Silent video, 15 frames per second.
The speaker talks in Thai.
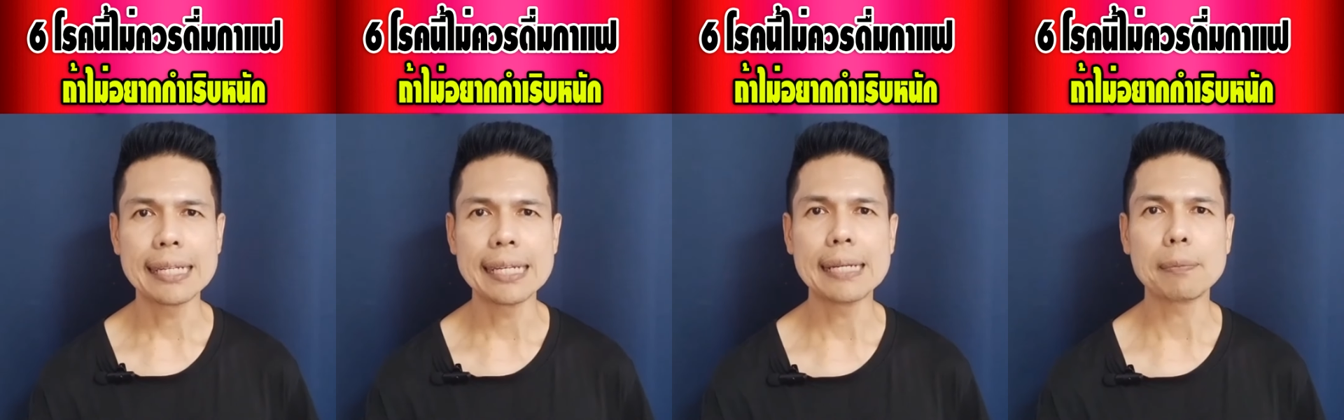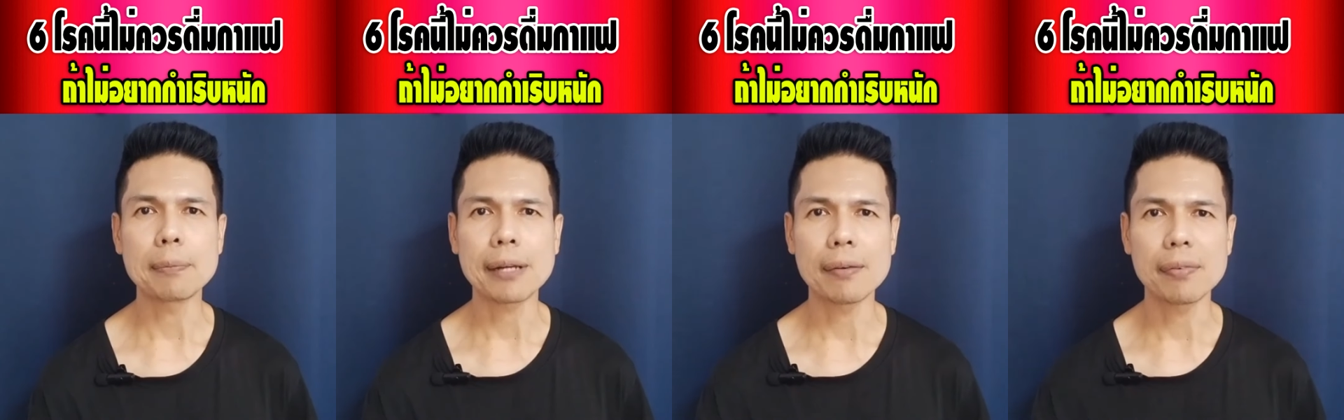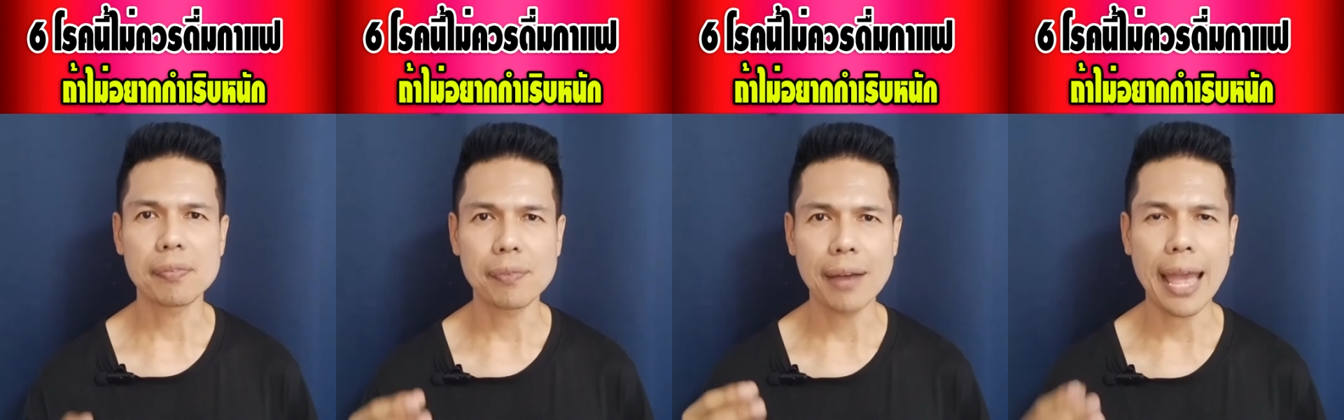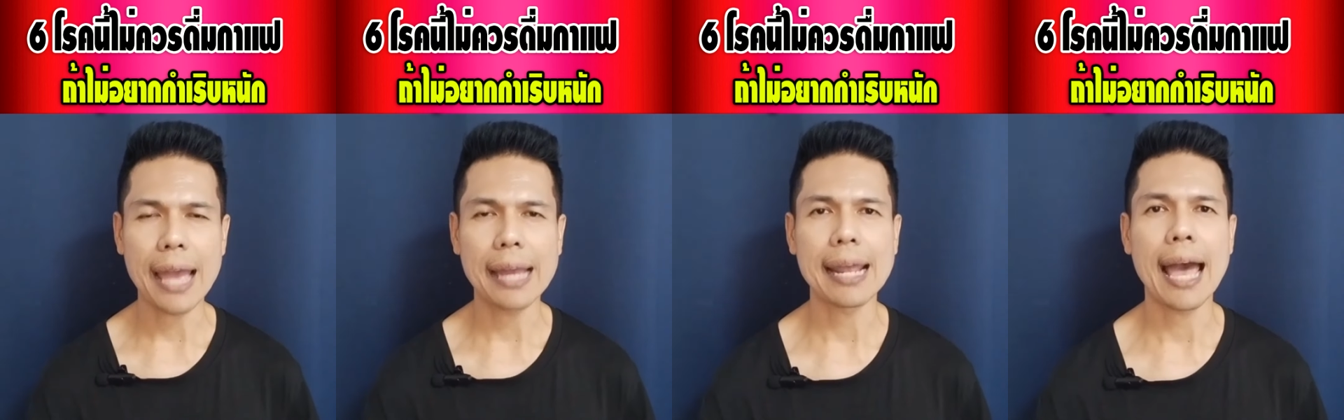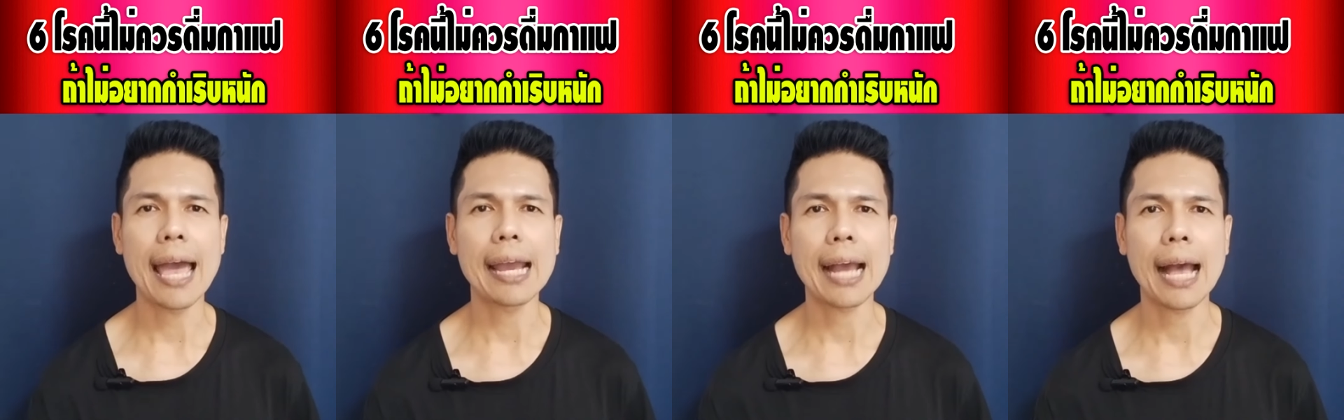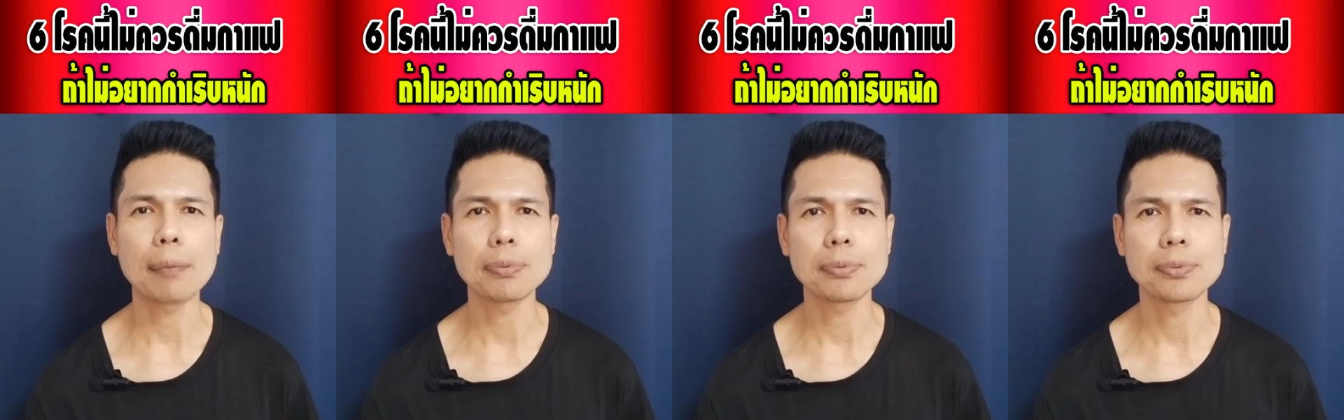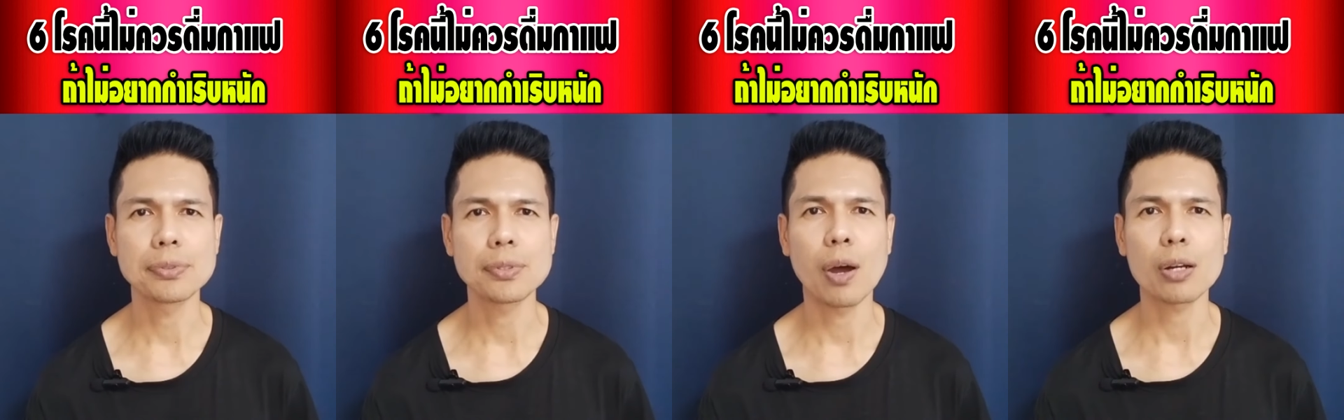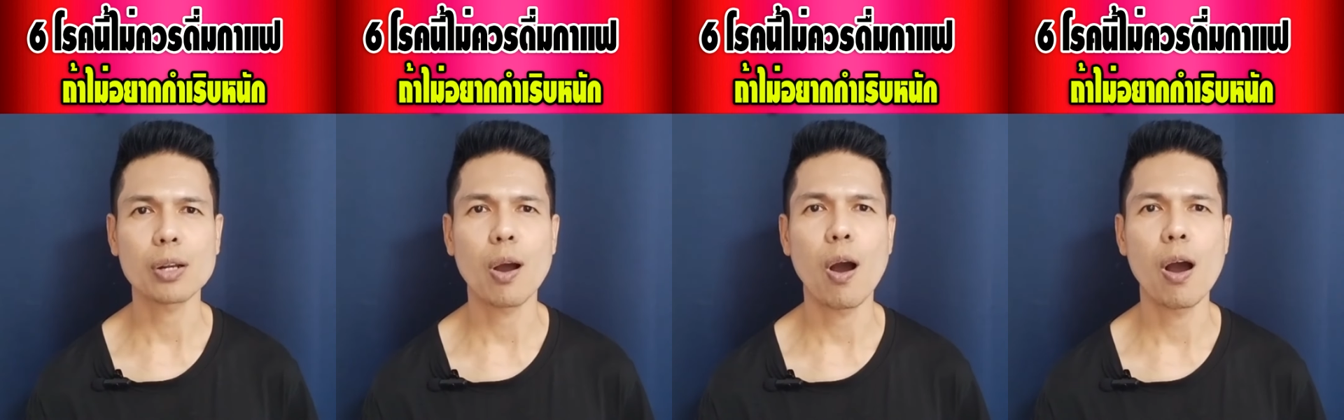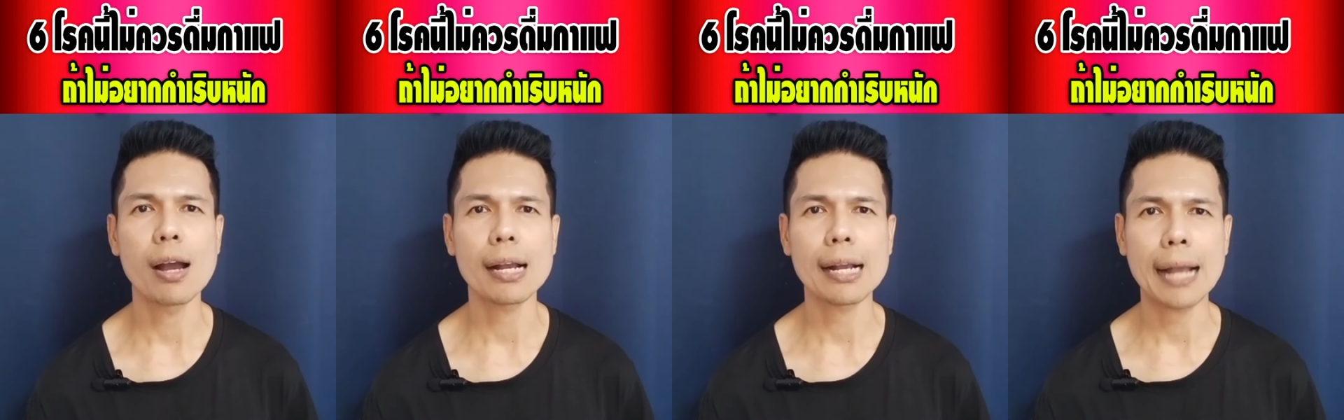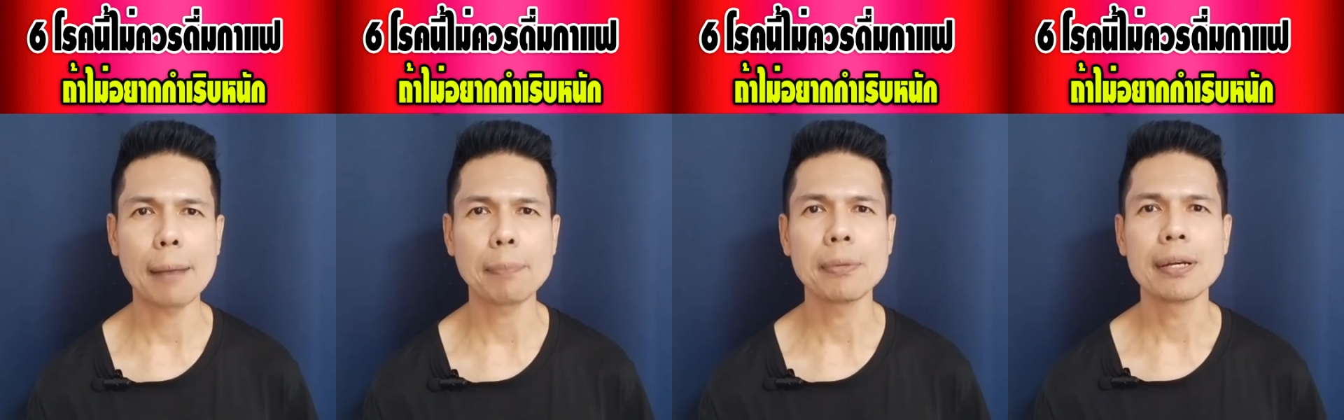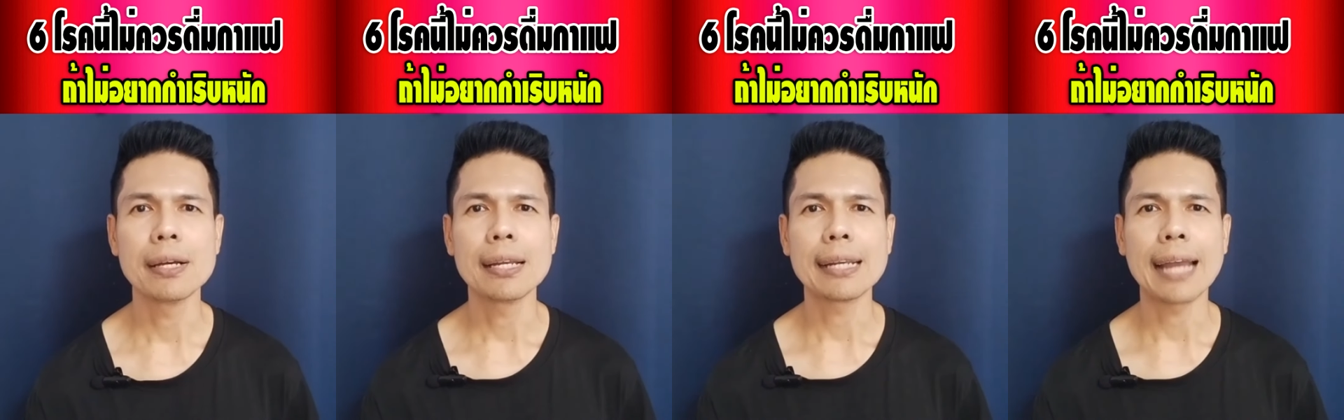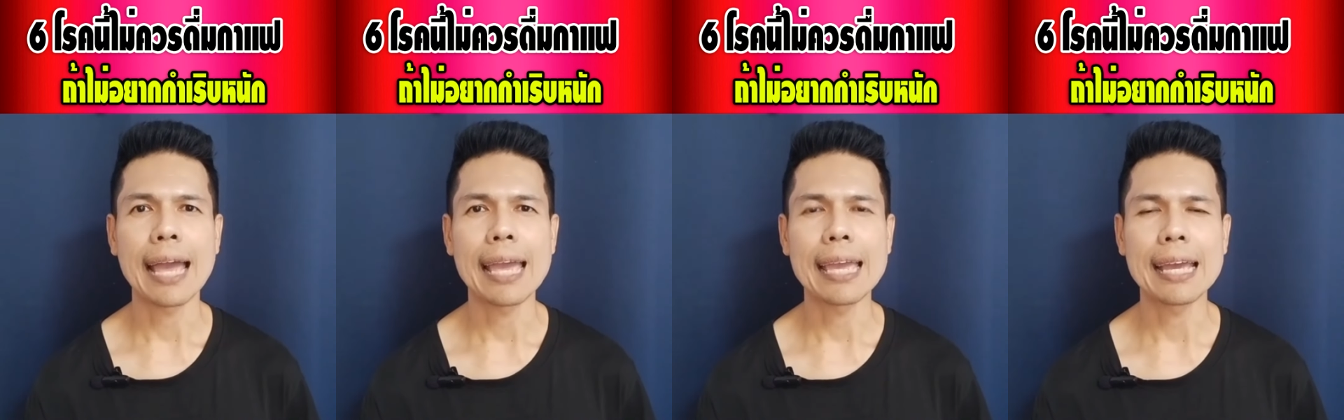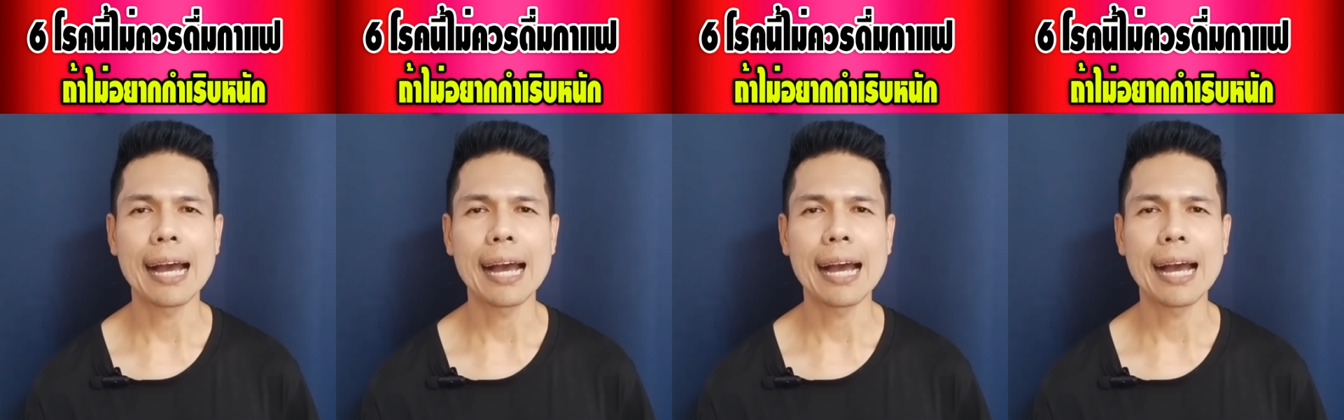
ดื่มกาแฟได้ครับ สอดคล้องกับใน